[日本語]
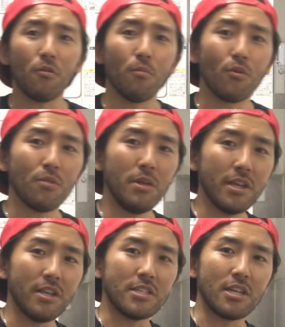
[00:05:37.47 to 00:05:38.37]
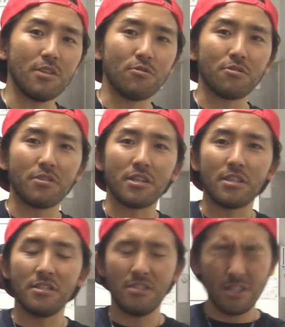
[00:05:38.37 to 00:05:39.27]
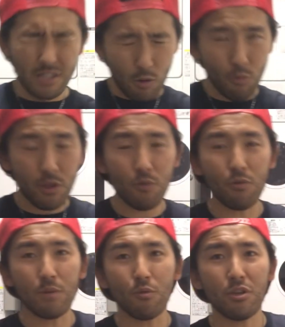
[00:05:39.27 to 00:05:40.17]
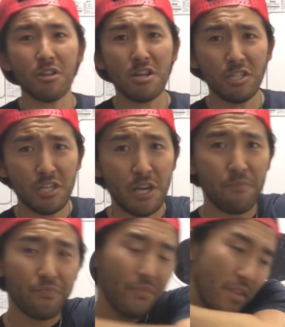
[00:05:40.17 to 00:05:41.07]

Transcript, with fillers: こう僕みたいな借金の作り方って絶対女の子にモテないし